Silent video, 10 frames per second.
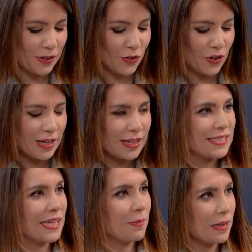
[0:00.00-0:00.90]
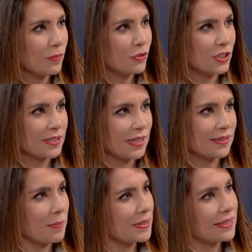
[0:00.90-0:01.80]
Pero si hablamos
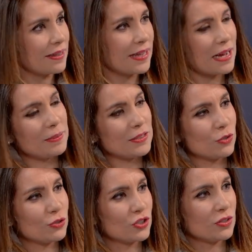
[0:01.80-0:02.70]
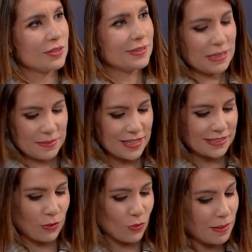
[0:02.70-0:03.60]
estrictamente de hábitos de
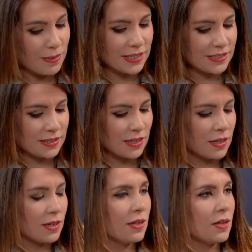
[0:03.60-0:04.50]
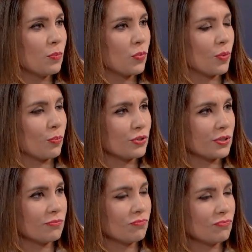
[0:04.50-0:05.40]
vida saludables, bueno,
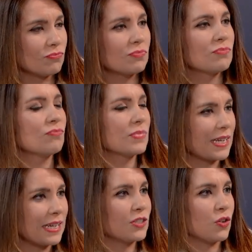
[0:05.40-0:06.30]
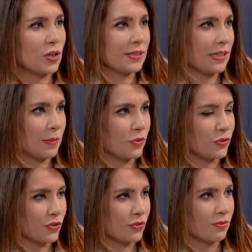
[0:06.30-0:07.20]
pues, ¿qué es lo que tenemos